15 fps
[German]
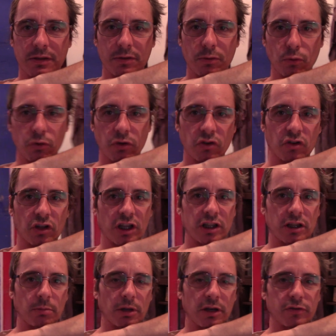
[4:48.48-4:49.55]
oh, das ist
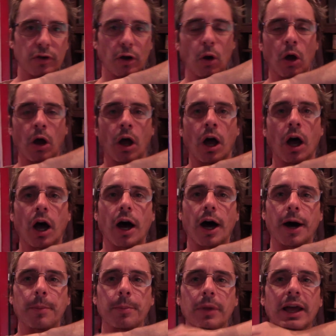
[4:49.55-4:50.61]
dahinter meiner Frau,
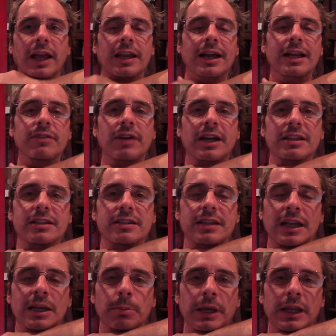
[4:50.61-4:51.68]
ähm, ein relevantes
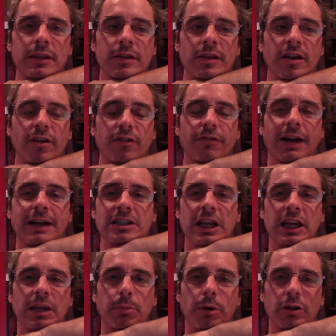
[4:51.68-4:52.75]
Element falsch
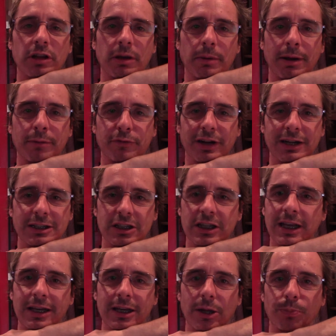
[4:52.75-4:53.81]
eingebaut habe, am falschen
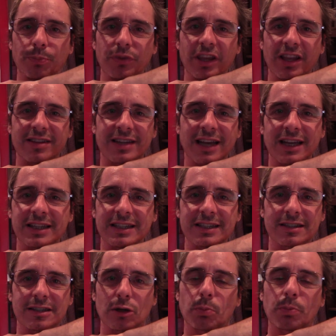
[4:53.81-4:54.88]
Ende. Jetzt kann ich
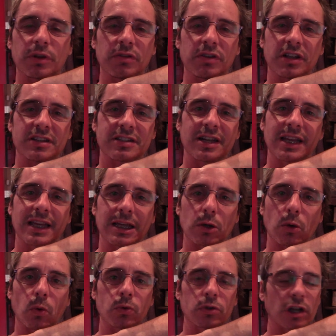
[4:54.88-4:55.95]
das Klumpert wieder zerlegen.
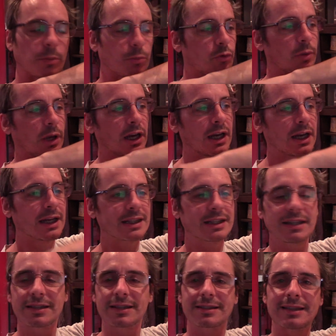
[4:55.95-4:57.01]
Und glaubt mir,
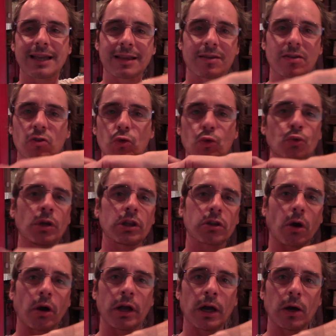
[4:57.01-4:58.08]
dieses Set ist nur
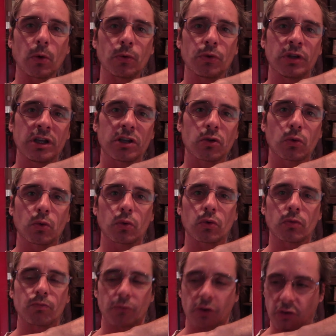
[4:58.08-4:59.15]
teuer und nicht gut.
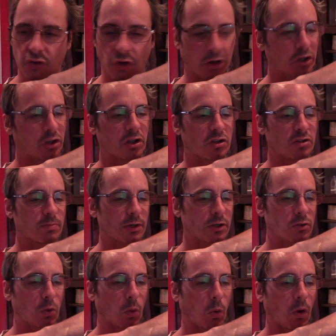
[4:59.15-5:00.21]
Das sage ich jetzt mal
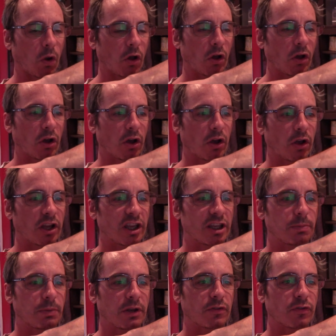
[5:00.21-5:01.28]
so. Ich
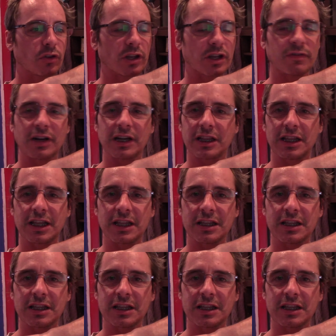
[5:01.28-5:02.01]
bin von der Qualität